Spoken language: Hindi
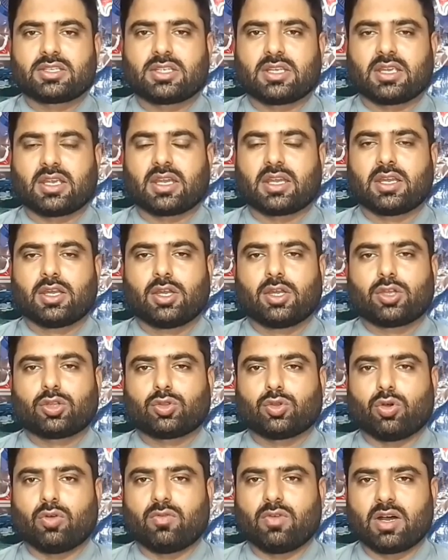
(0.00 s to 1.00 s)
ठीक है
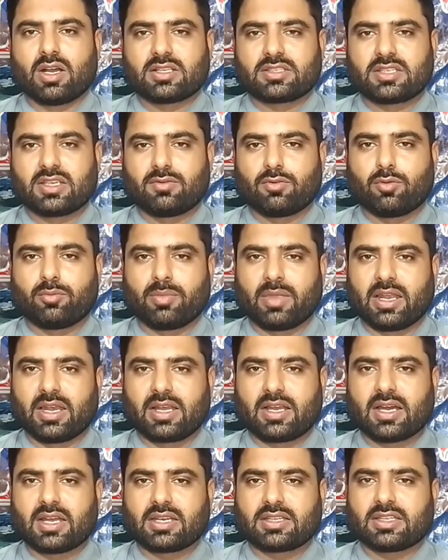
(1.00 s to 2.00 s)
तो वहाँ से वो
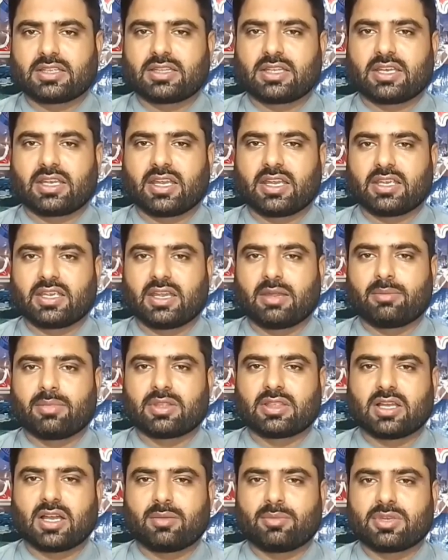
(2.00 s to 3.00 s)
मेल कर देते हैं कि ये
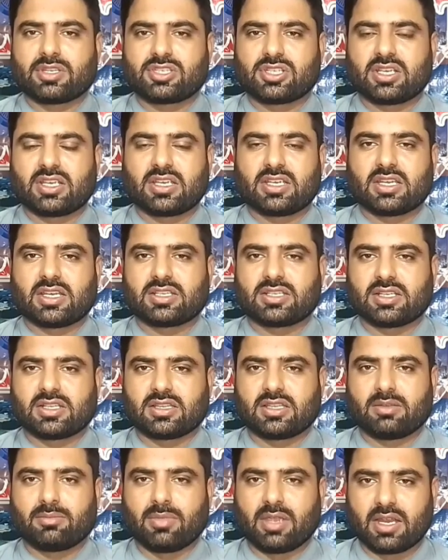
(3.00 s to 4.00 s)
बंदा हमें चाहिए या
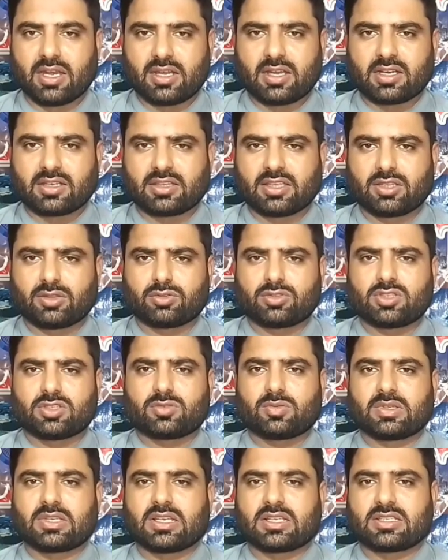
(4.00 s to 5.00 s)
जल्दी मेल करते हैं तो
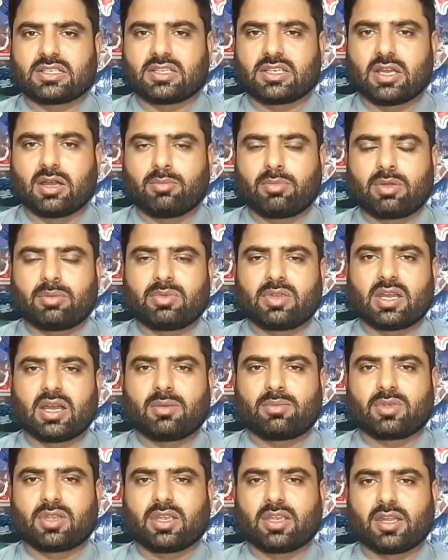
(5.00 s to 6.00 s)
जिस वजह से यहाँ पे भी
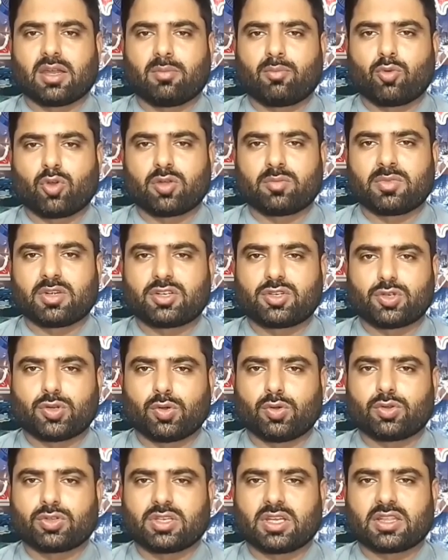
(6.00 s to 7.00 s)
आपकी अपॉइंटमेंट
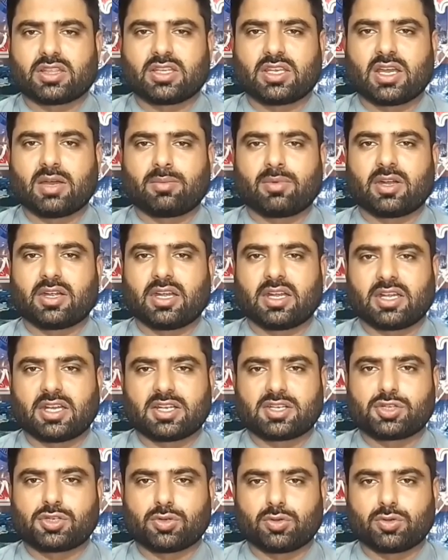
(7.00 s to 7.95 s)
शो हो जाती है आपका डेटा